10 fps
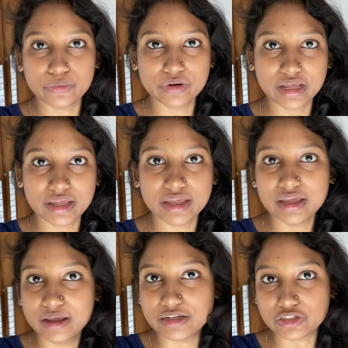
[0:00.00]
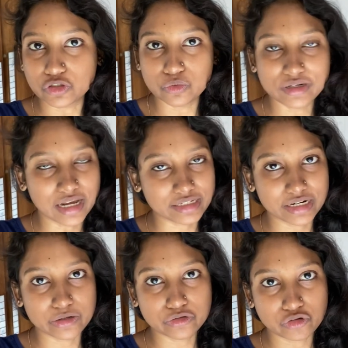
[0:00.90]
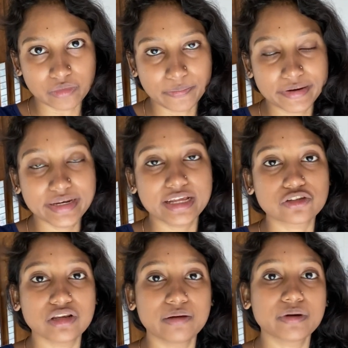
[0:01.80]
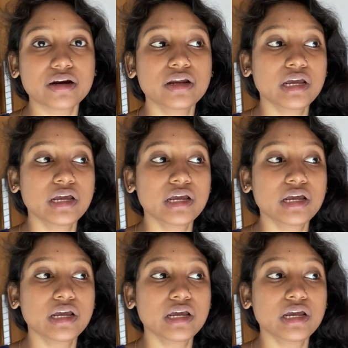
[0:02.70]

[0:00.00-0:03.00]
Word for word: উঠে চুলটা আছড়ানোর সময় পাইনি অ্যাকচুয়ালি আমার